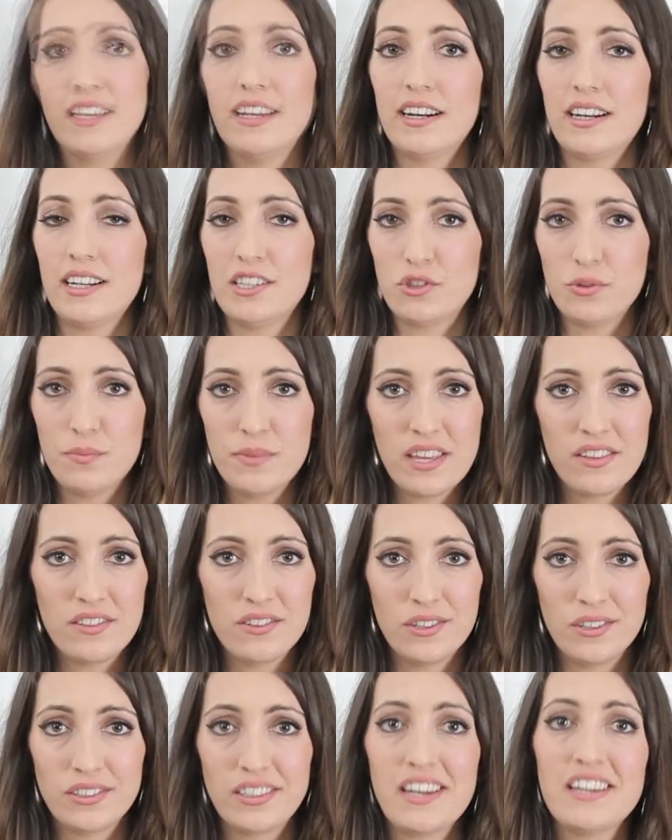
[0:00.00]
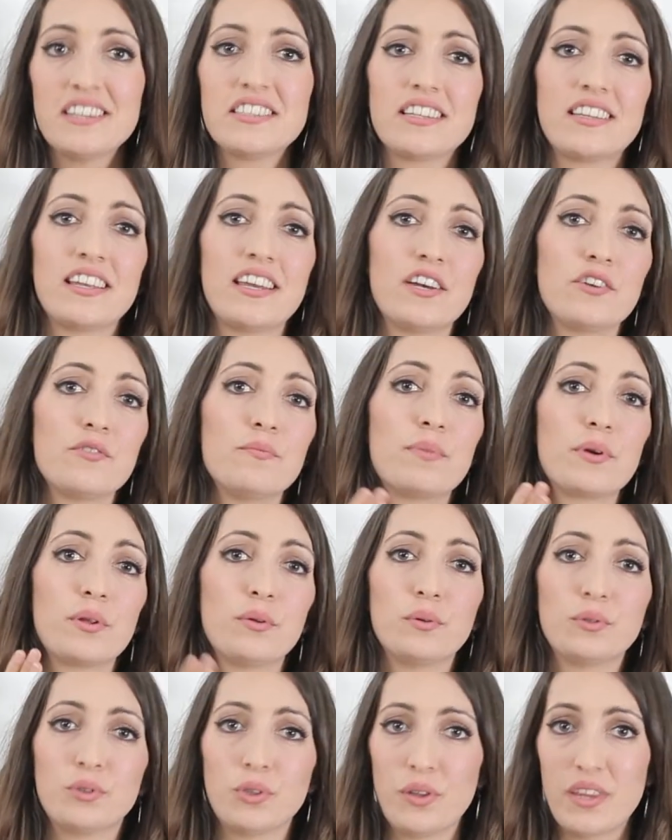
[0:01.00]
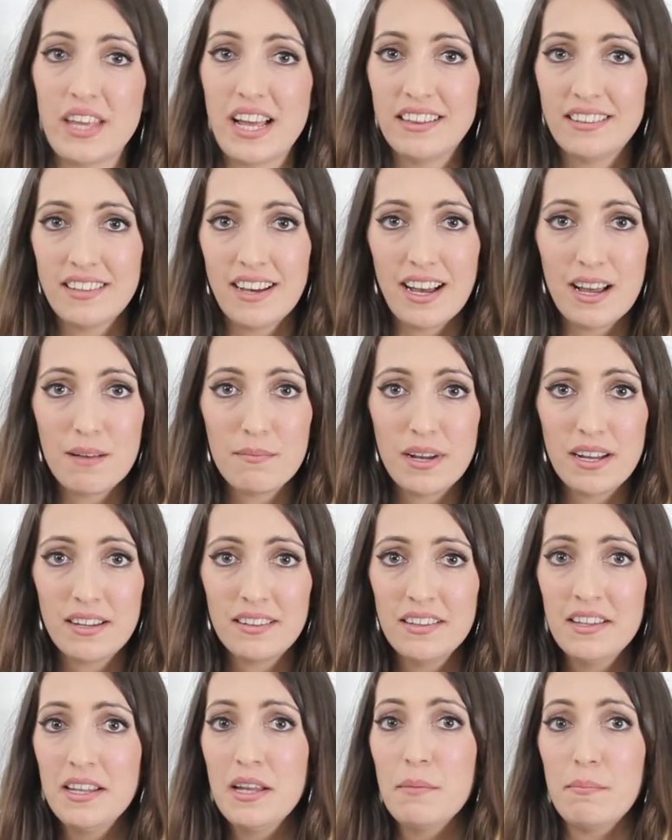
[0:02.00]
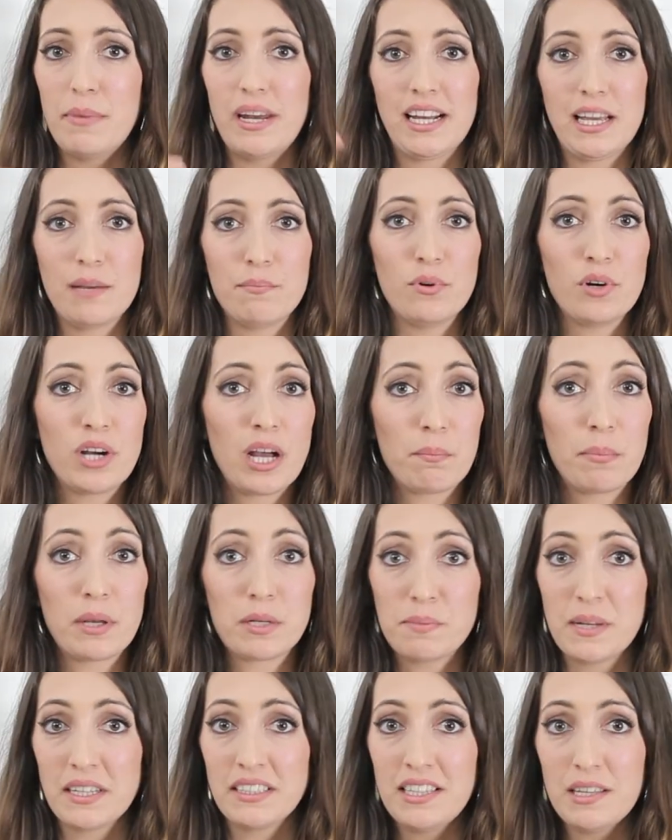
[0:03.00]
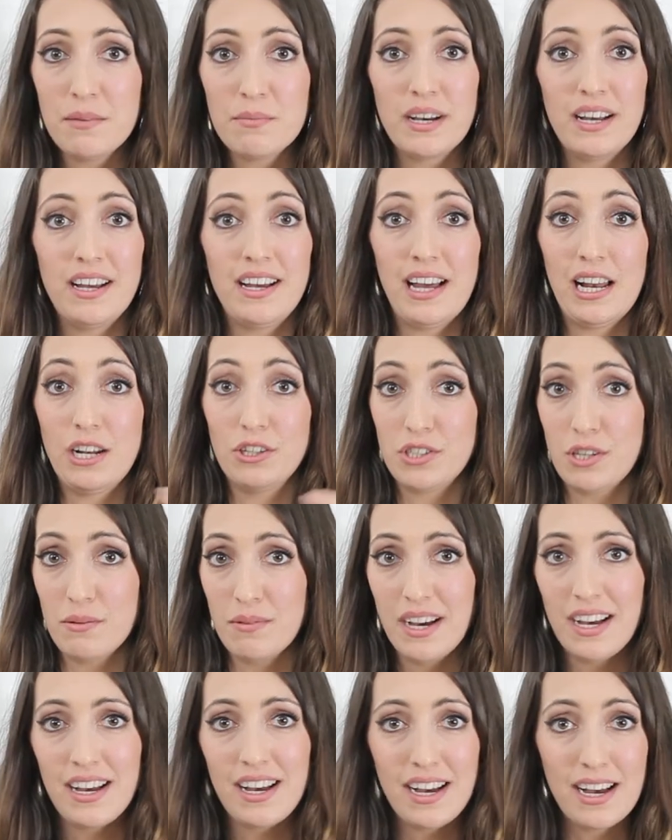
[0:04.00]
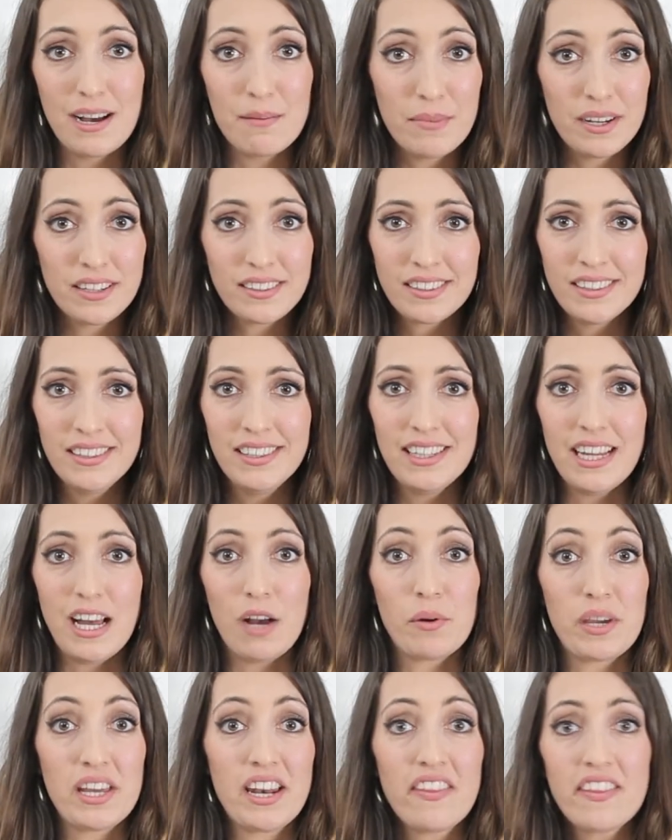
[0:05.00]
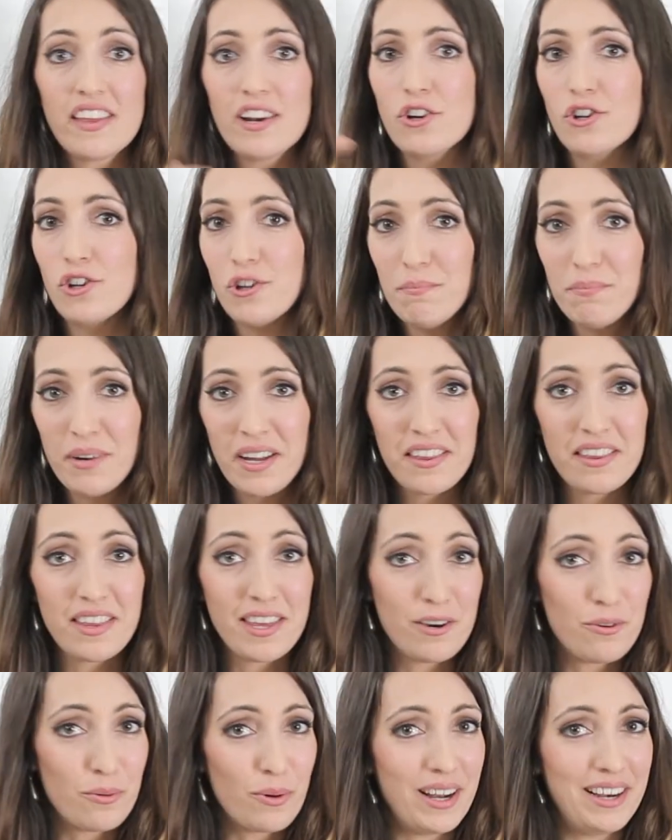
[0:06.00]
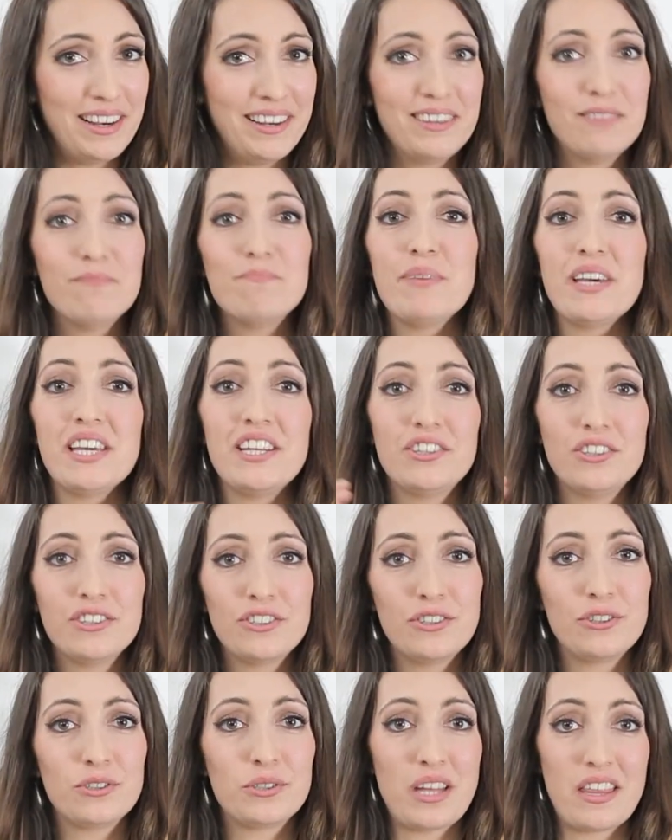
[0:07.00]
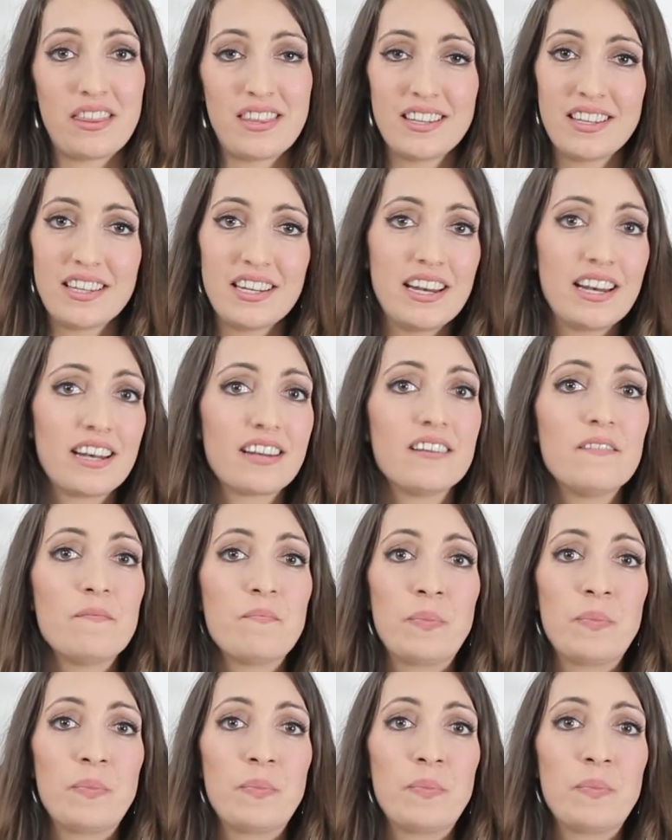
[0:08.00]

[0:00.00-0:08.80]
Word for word: Resumiendo, tenéis que tener un producto de alta gama para que ponga en perspectiva a los de baja gama. Aunque nadie lo compre, da igual, pero os hace tener